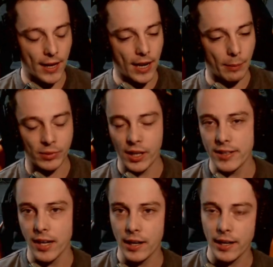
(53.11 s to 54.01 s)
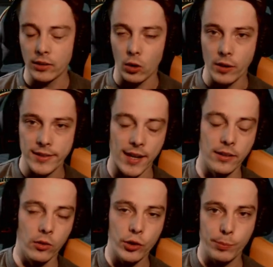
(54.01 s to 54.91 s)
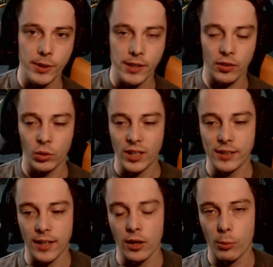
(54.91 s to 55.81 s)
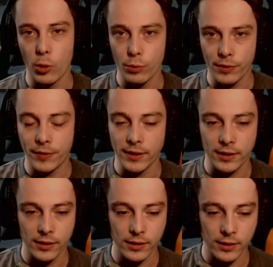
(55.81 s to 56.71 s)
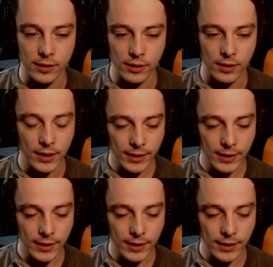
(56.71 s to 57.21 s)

an Updates, an Add-ons, an neuen Spielen, das wird halt da nochmal irgendwie fett ge, äh,